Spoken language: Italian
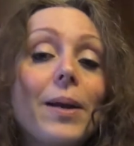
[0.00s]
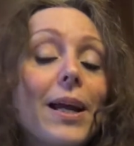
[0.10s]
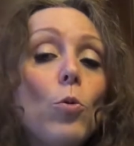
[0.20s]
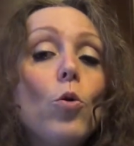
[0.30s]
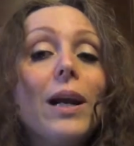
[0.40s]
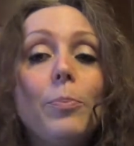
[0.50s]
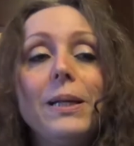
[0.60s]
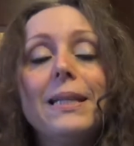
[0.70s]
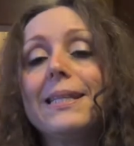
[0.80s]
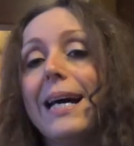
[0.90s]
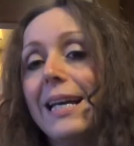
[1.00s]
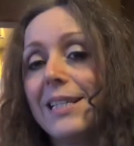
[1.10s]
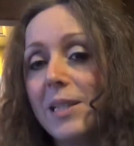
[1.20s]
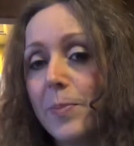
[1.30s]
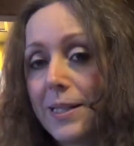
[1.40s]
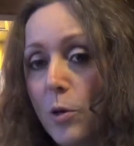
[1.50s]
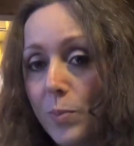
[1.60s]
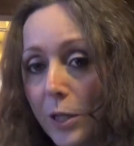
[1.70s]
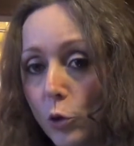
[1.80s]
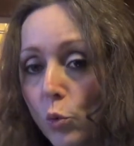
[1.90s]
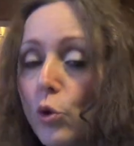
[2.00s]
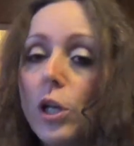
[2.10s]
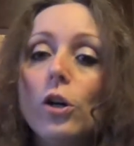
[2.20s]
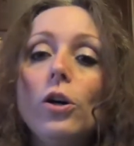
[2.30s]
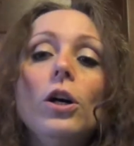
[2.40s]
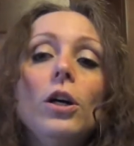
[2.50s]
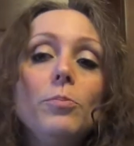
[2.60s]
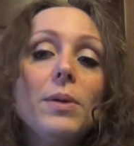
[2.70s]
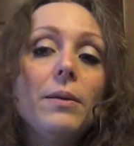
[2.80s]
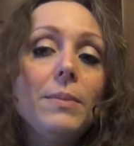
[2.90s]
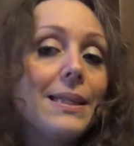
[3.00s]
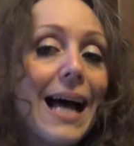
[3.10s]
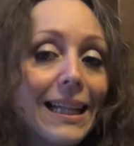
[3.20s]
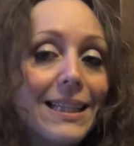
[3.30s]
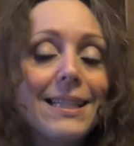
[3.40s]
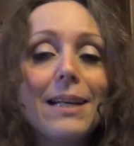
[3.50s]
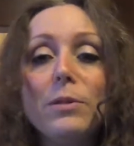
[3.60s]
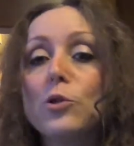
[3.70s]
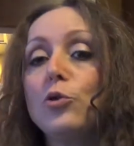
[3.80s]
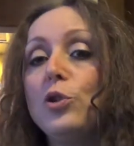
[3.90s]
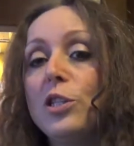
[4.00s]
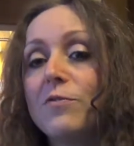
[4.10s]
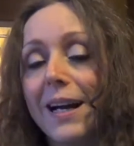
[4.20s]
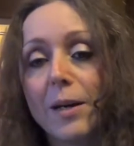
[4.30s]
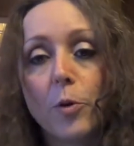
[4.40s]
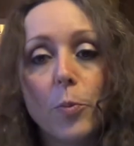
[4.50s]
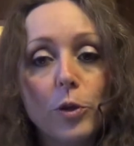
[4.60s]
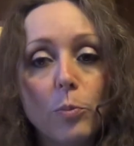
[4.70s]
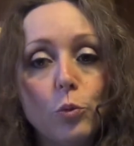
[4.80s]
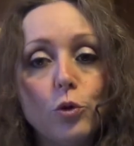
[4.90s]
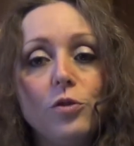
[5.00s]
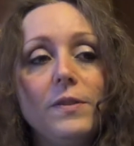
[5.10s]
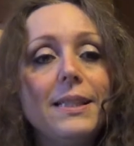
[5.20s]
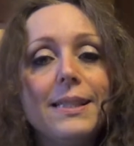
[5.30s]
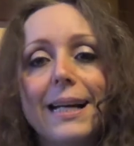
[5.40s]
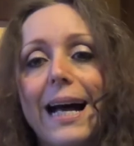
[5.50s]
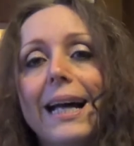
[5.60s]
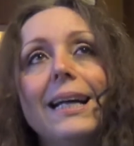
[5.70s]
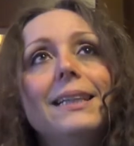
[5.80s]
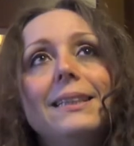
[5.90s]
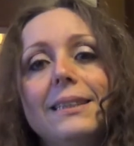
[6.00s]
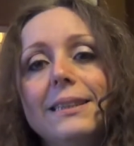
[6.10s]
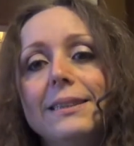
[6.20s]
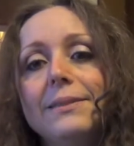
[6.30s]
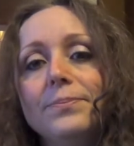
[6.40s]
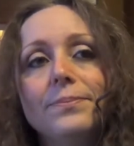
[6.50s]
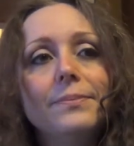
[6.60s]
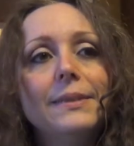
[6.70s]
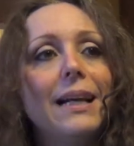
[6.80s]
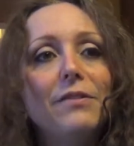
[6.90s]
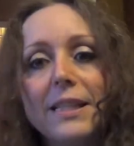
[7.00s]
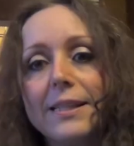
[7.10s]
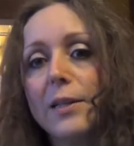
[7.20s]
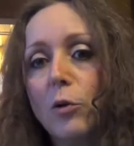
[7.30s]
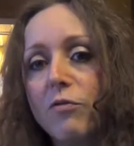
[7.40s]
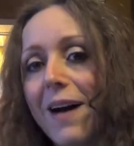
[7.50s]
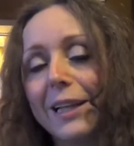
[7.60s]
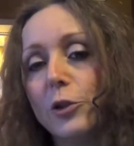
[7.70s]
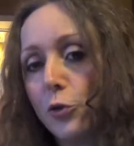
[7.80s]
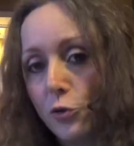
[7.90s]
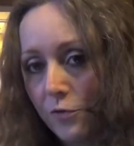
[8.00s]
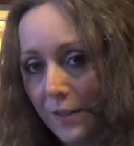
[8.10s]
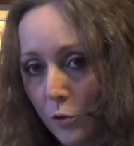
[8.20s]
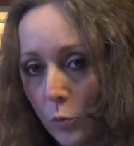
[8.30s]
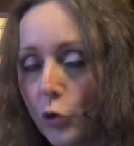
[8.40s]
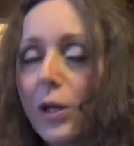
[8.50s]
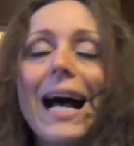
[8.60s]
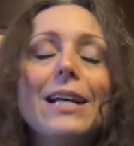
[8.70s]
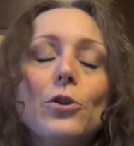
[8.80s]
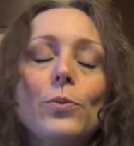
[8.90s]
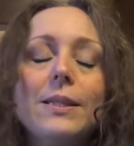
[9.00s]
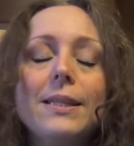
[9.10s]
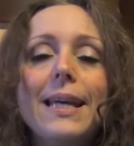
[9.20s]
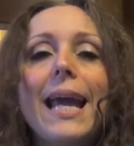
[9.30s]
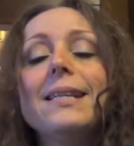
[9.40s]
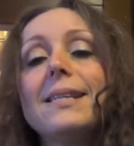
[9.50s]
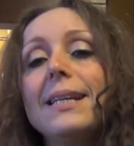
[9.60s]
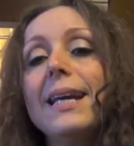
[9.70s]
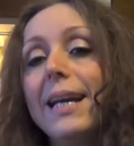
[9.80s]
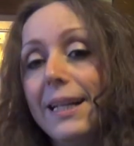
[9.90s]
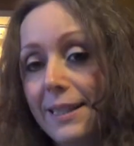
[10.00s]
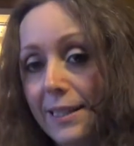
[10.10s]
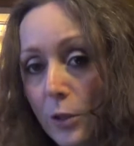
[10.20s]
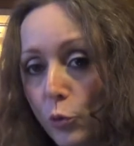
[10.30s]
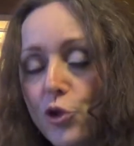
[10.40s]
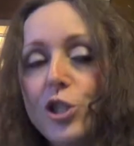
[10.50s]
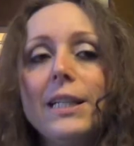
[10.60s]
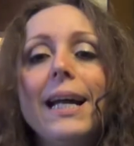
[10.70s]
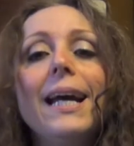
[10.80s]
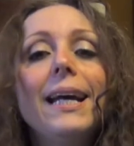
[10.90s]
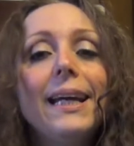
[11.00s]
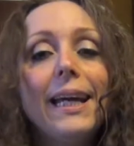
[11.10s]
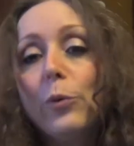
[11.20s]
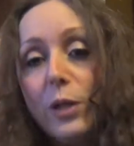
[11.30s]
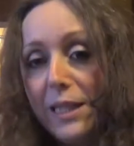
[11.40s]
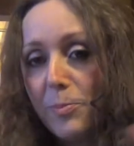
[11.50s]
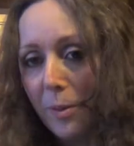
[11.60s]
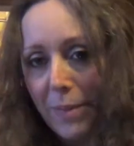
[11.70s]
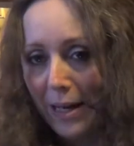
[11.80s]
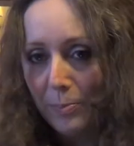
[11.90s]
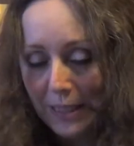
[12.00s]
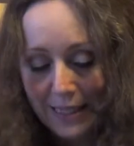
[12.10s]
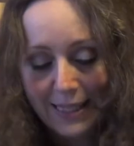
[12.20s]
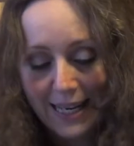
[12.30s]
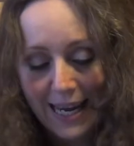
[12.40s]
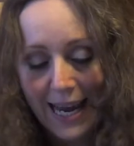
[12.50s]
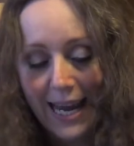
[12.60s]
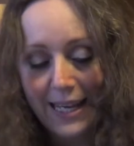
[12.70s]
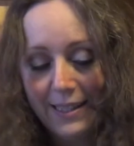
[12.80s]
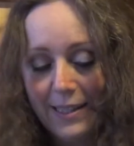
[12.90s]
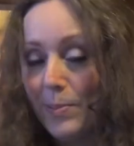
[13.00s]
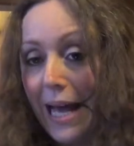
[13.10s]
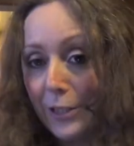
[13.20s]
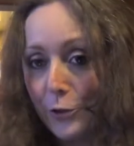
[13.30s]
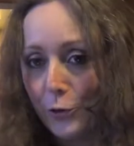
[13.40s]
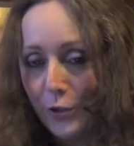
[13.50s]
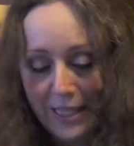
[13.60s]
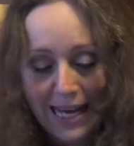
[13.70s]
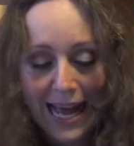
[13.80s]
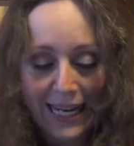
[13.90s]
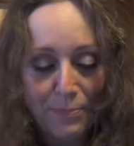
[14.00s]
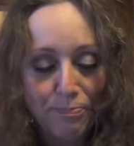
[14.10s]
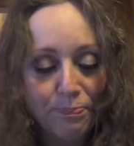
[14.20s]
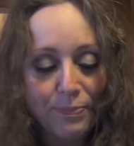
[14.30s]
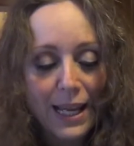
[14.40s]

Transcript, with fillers: perché comunque la pizza è già di per sé un piatto unico, mi, mi sazia, mi soddisfa anche proprio dal punto di vista eh, della vista e dell'olfatto, io ci faccio molto caso a questi sensi in cucina e quindi per me la pizza è il piatto ideale.